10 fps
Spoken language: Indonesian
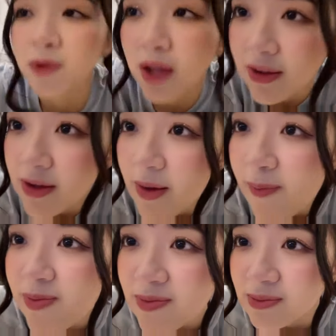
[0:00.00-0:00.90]
tadi
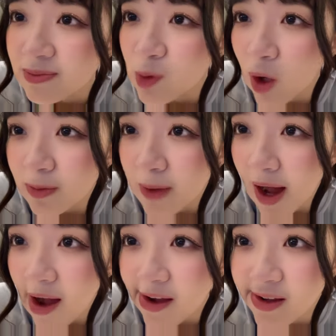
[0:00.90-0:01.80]
hmm, bukan
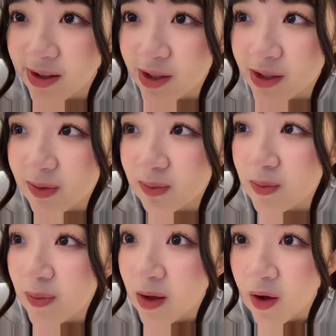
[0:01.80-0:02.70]
main
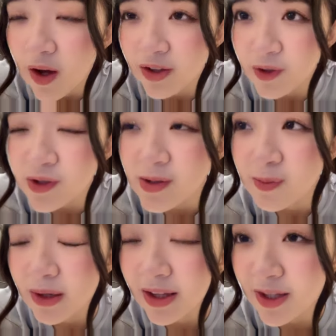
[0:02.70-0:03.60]
oh terus
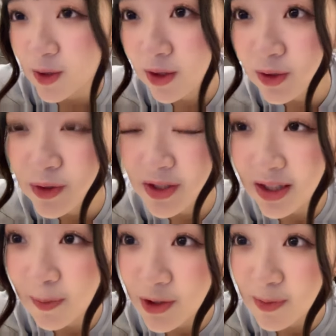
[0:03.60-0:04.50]
kita lanjutin dulu cerita
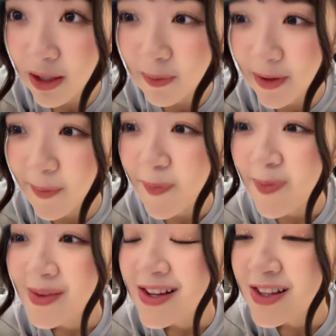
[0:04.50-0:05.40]
pouch makeupnya
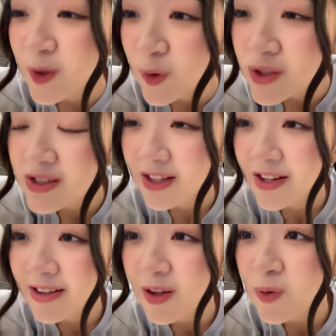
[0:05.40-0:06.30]
terus jadi
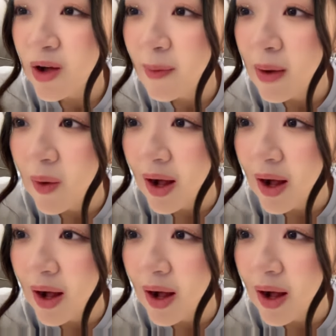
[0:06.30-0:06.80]
kan aku nggak bawa